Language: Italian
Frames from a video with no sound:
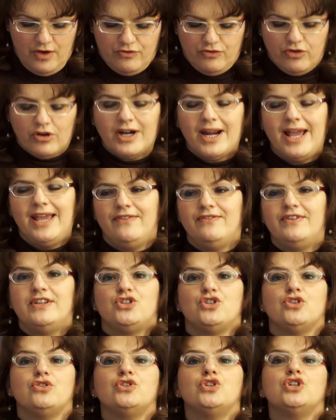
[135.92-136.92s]
Vorrei
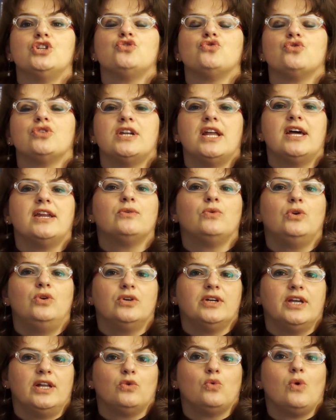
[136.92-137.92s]
invece oggi aggiornare
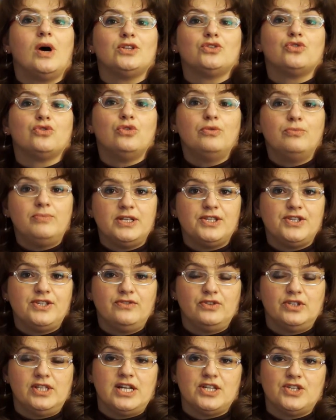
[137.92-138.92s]
quello che è il quadro
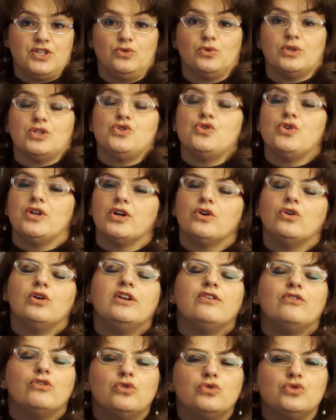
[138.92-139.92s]
complessivo della situazione
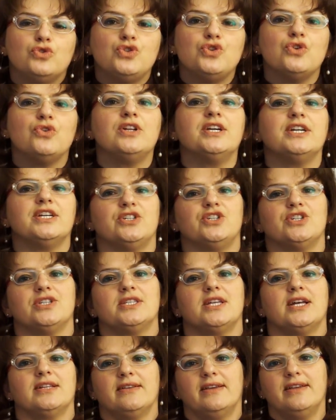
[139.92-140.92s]
con l'evoluzione che c'è
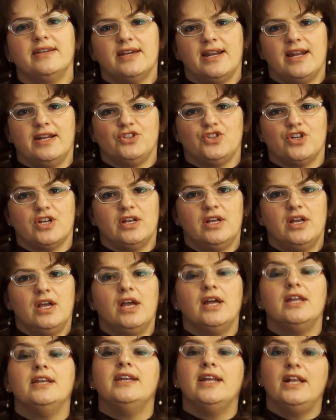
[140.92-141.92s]
stata in Grecia
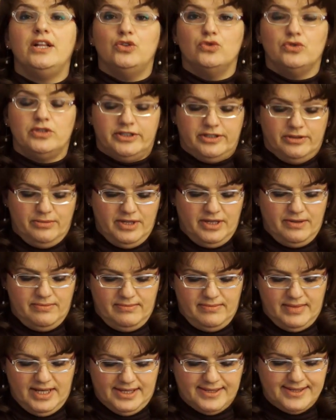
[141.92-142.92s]
negli ultimi
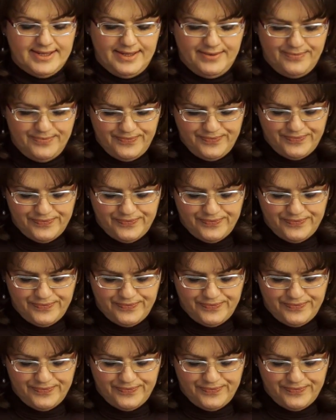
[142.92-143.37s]
mesi.